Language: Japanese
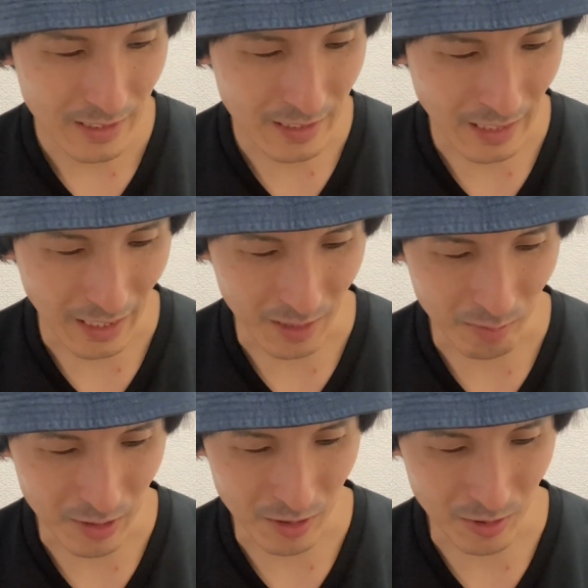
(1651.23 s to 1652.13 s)
さあ、行き
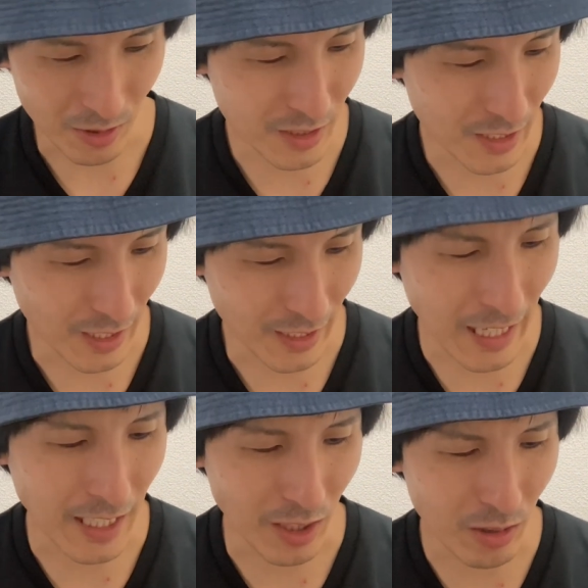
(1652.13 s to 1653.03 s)
ましょう。そして
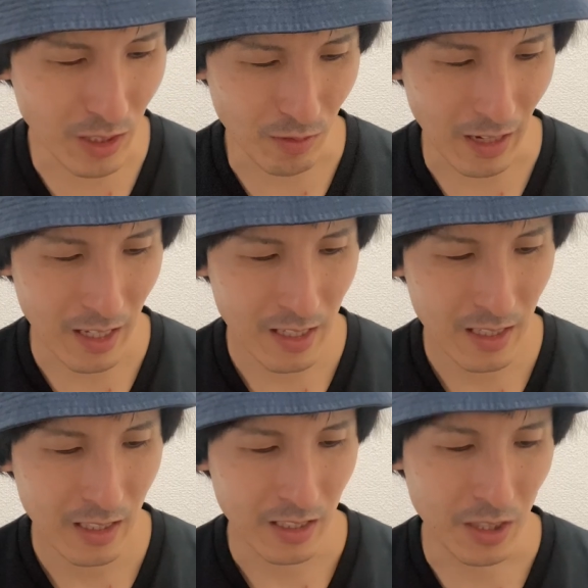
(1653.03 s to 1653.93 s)
第4位は、
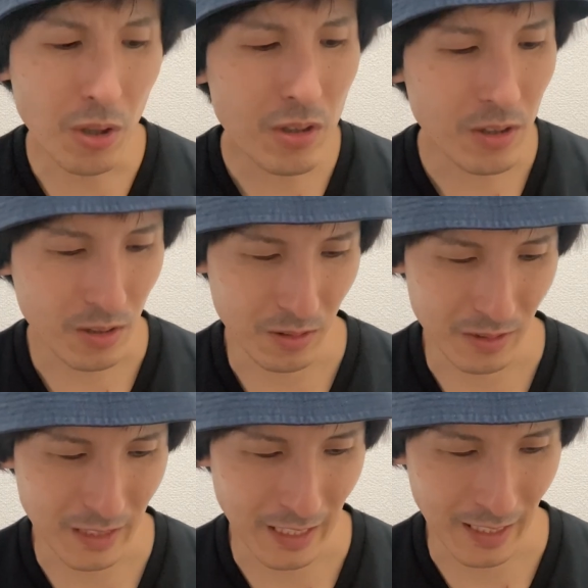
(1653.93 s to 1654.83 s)
よっきゅん
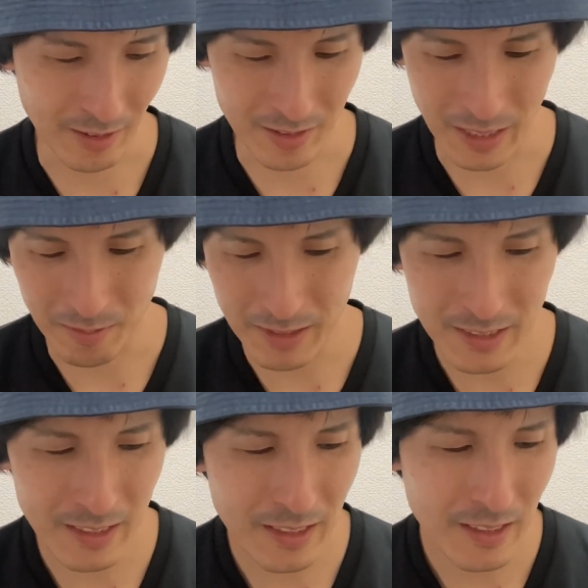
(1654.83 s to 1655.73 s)
さんでございます。